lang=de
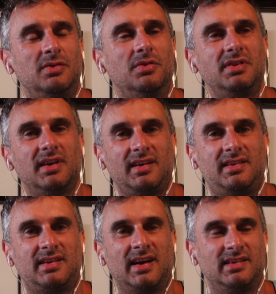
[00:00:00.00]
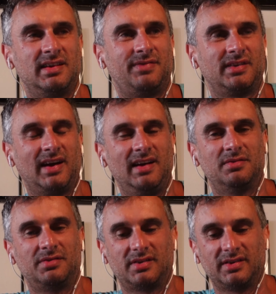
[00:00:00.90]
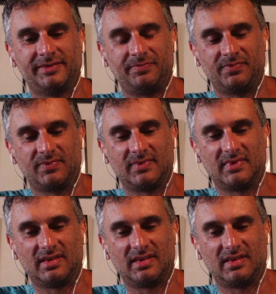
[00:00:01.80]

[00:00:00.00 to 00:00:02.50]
Ungerechtigkeit in der Verteilung, ähm,